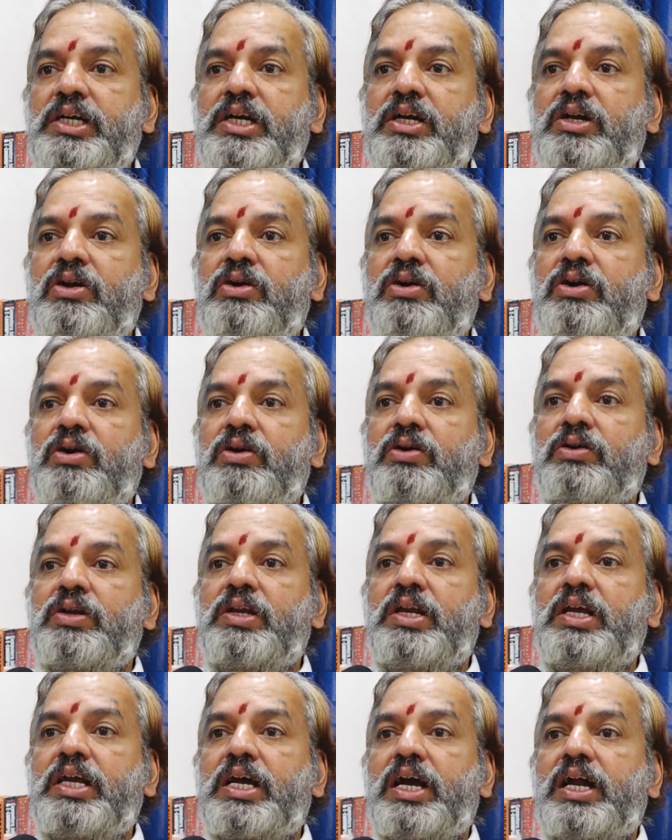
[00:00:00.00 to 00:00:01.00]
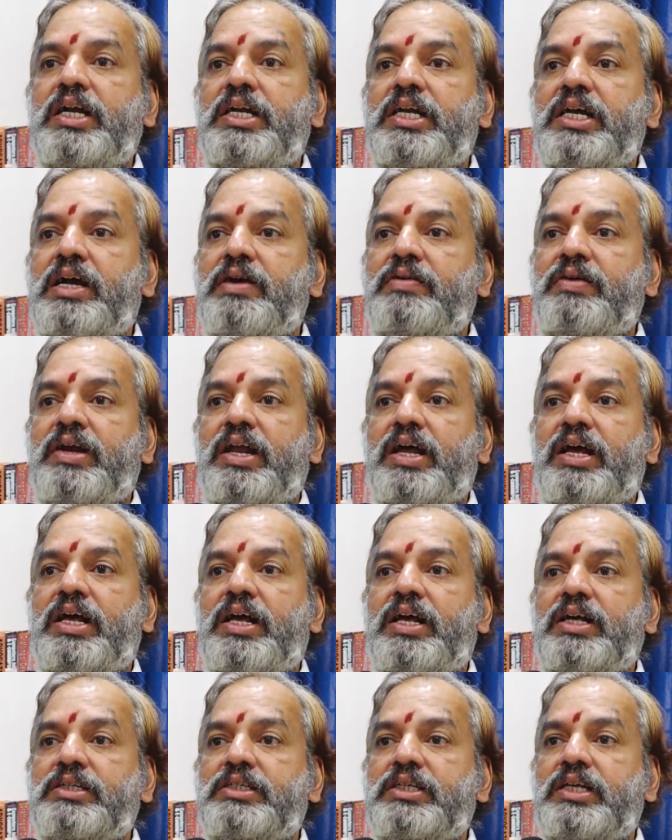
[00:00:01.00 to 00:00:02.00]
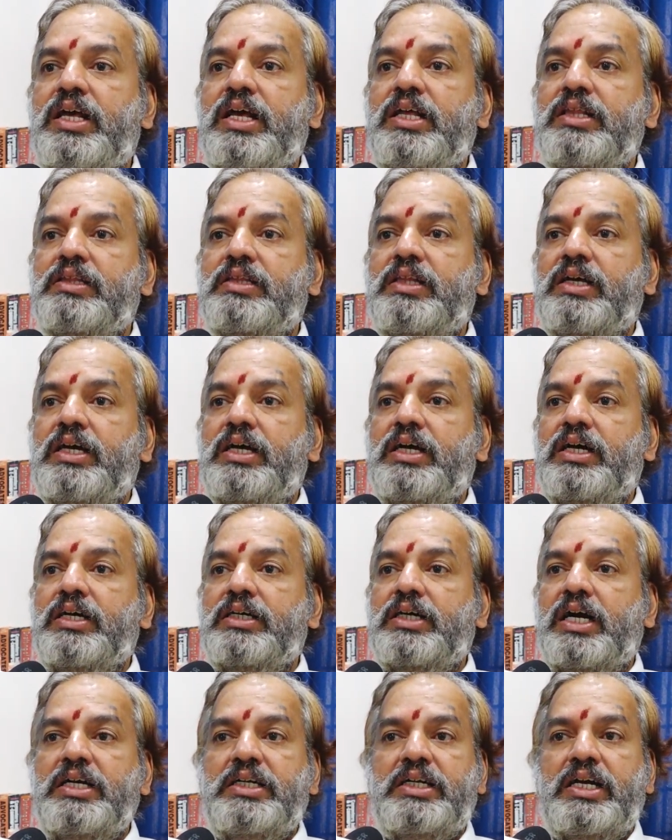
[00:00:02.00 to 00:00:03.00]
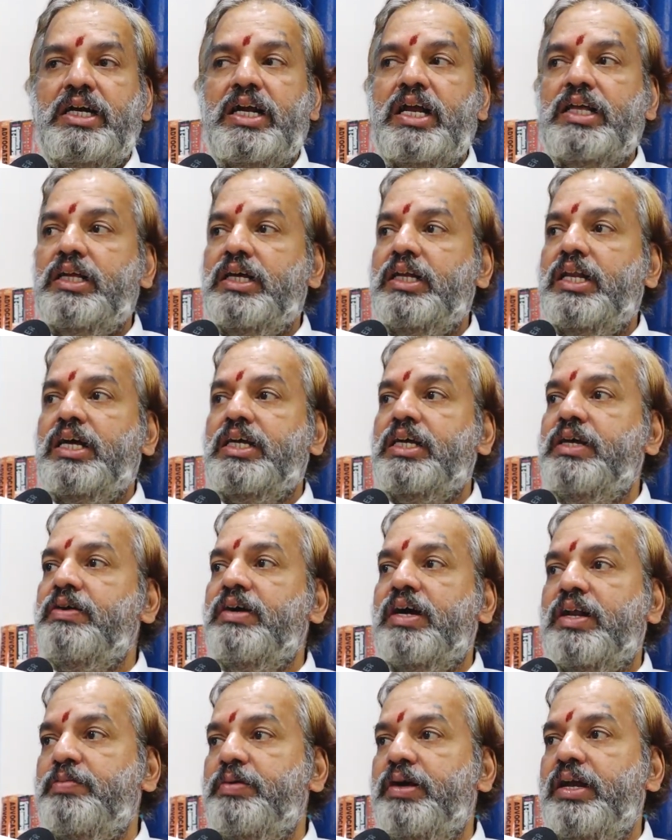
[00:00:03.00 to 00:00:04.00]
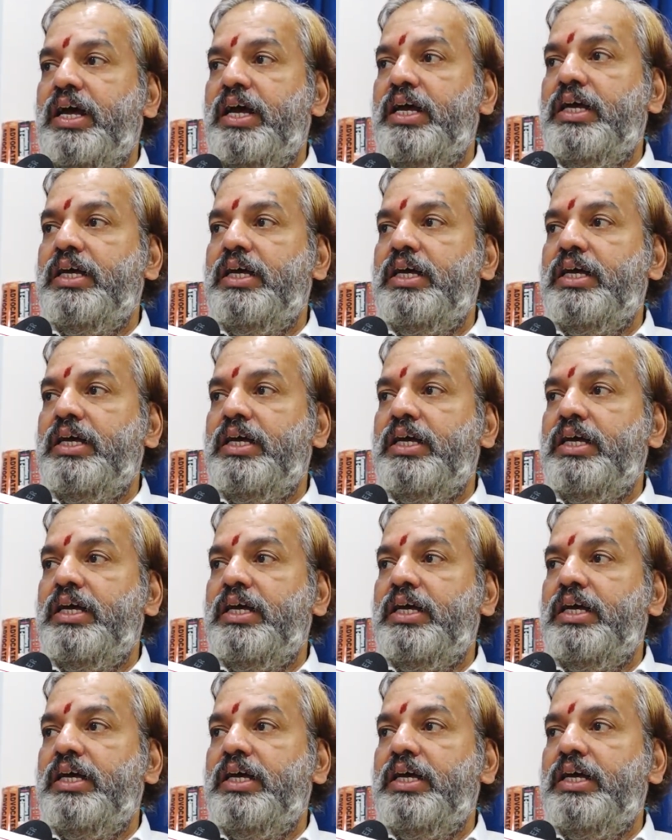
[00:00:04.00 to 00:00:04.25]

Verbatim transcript: దీంట్లో లీగాలిటీగా వెళ్ళాల్సినంత కంటెంట్ అయితే నాకేం కనబడలే